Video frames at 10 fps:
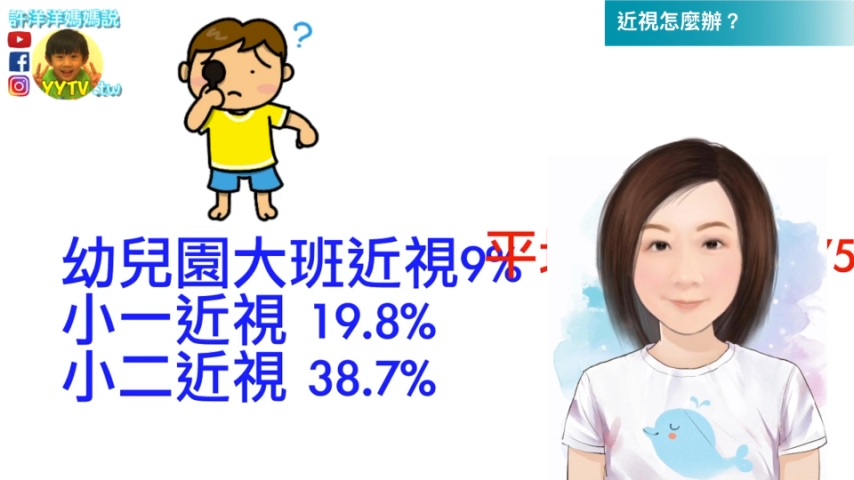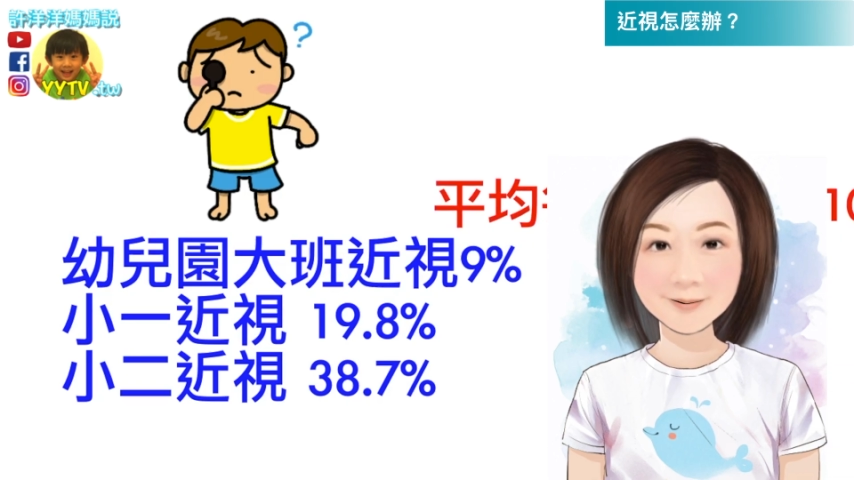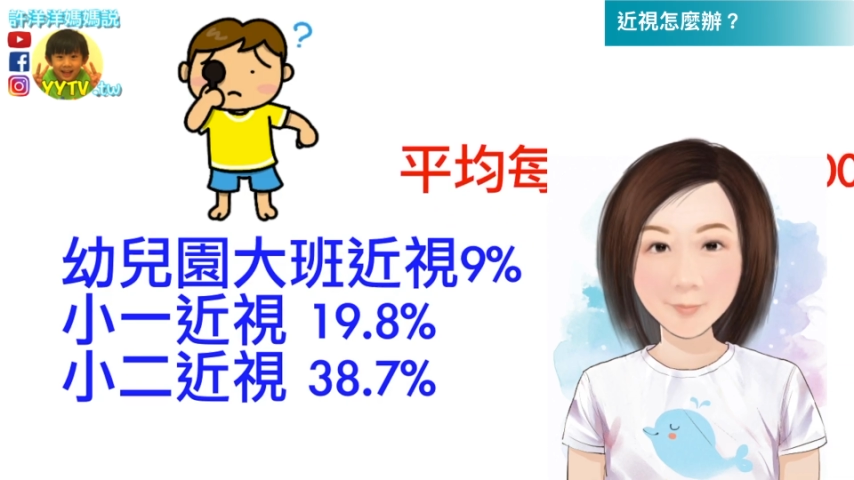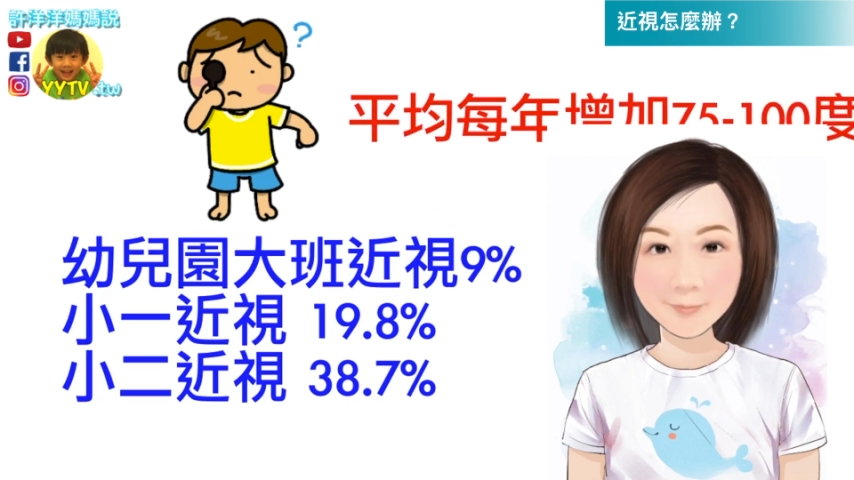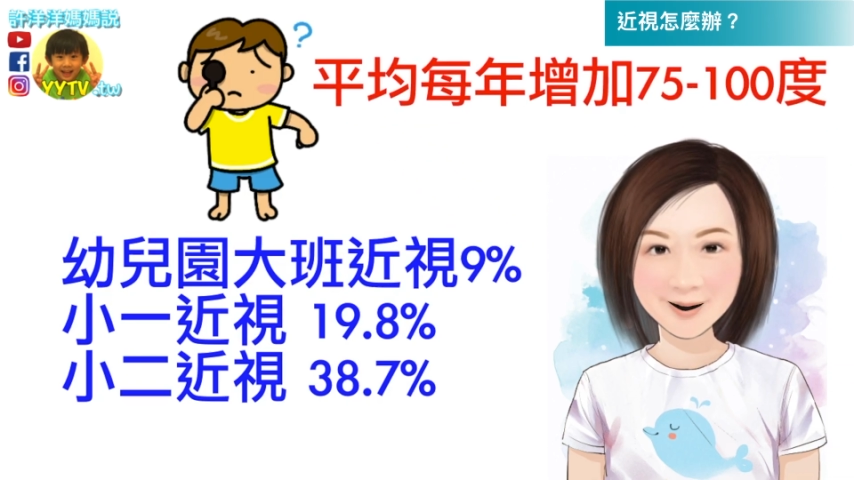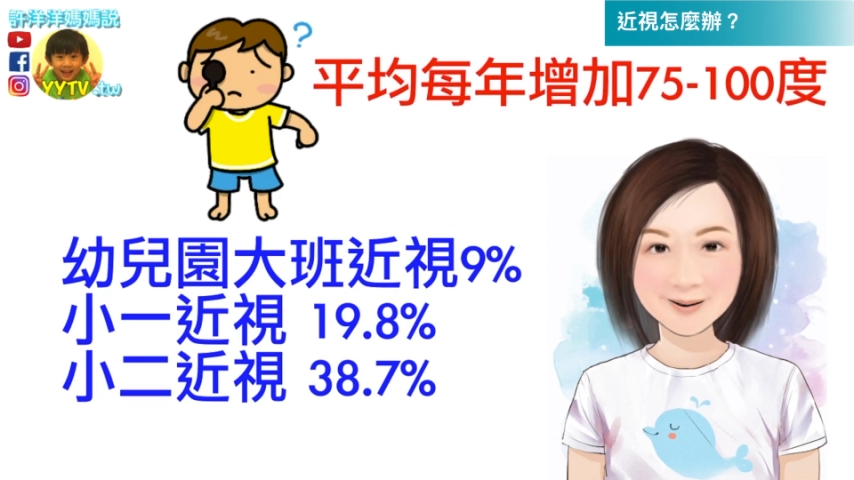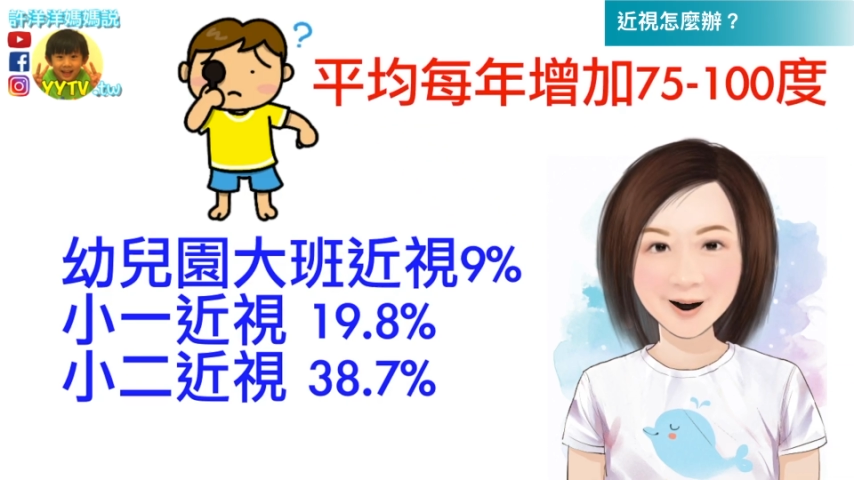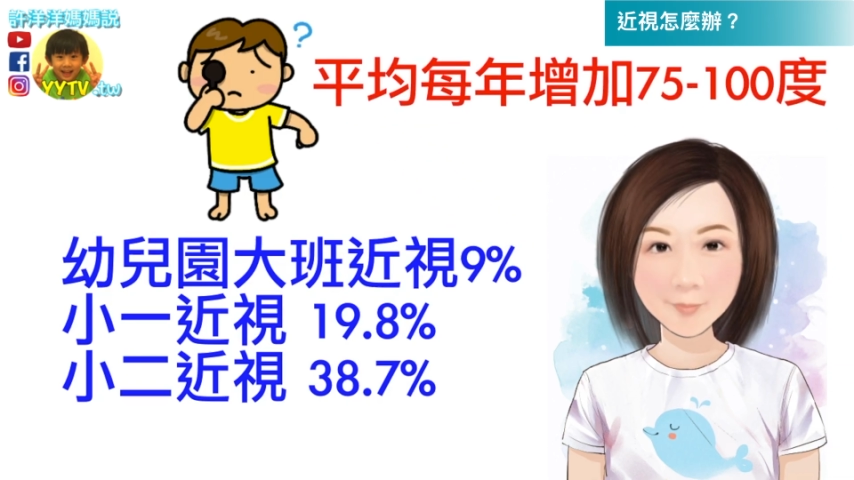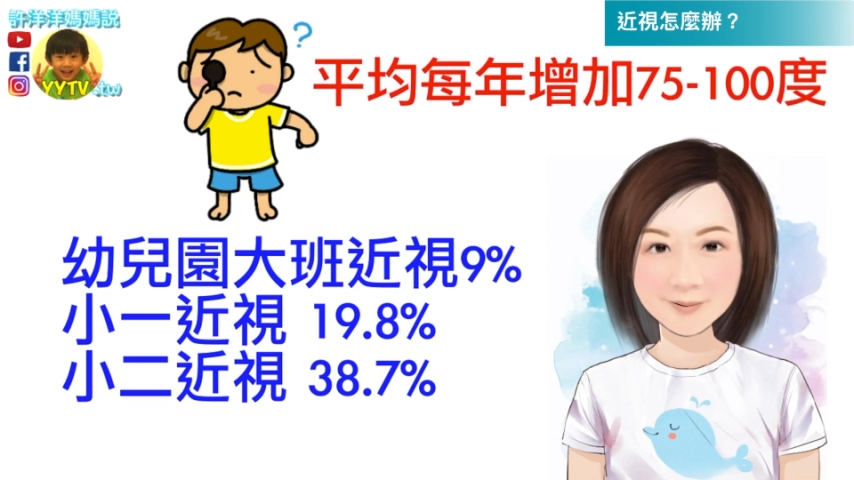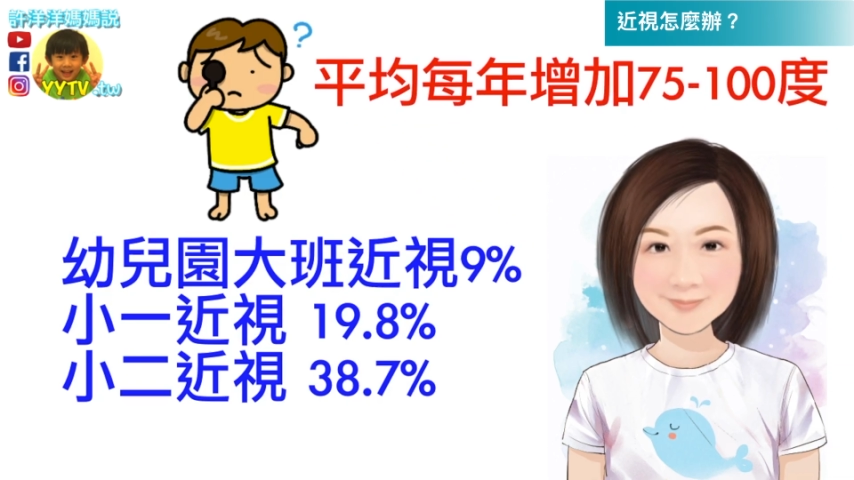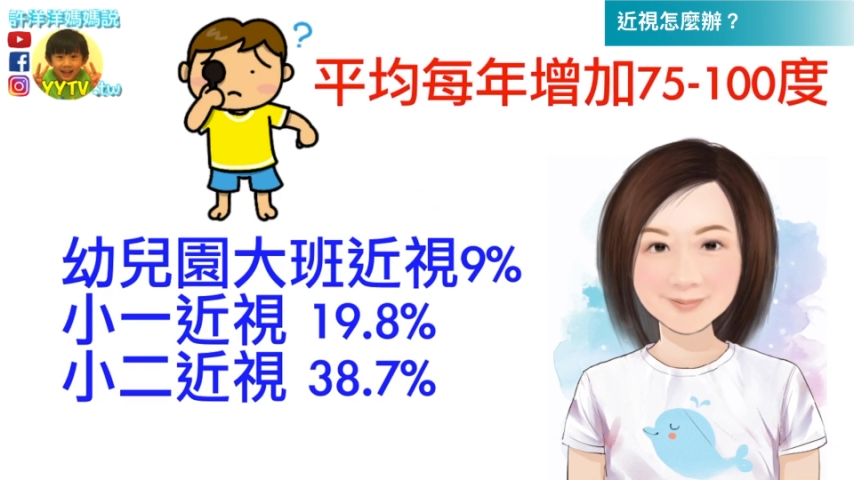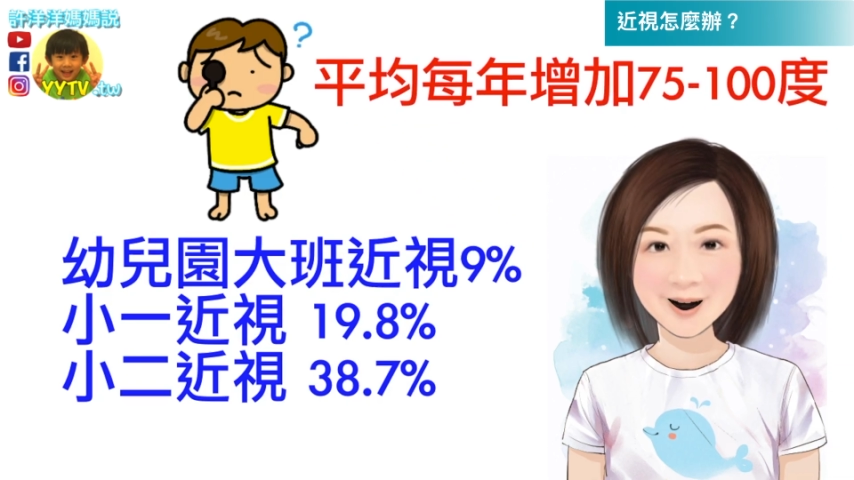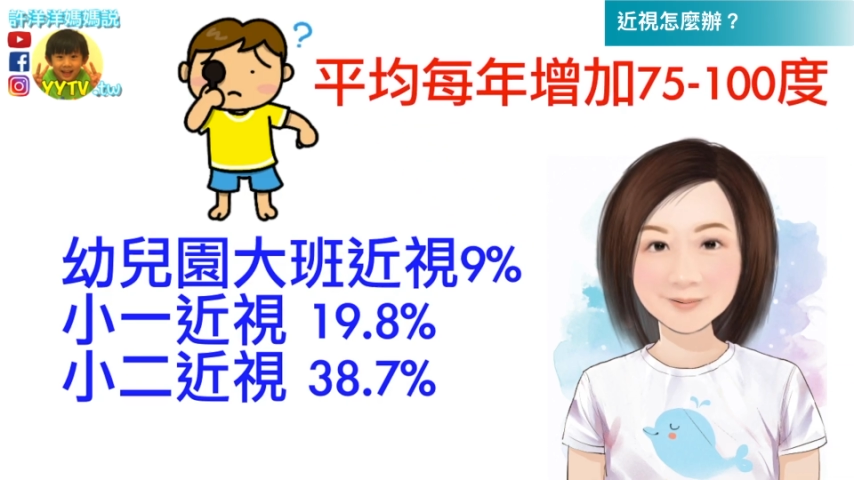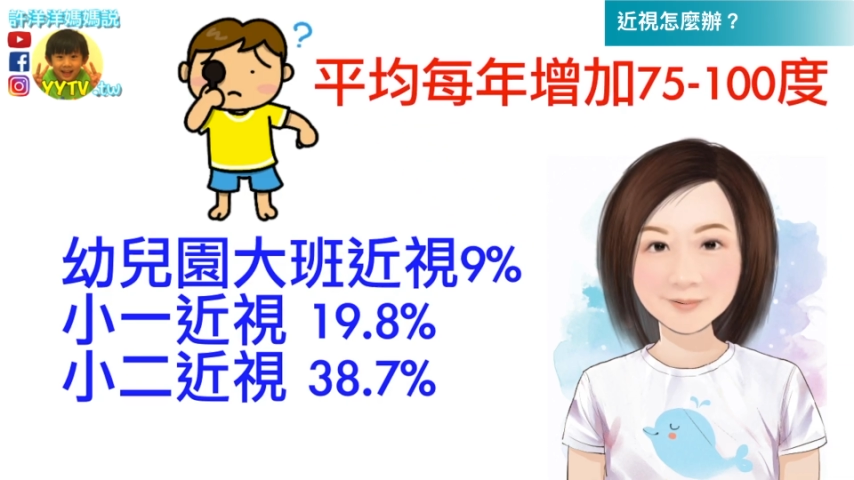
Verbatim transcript: 平均每年会增加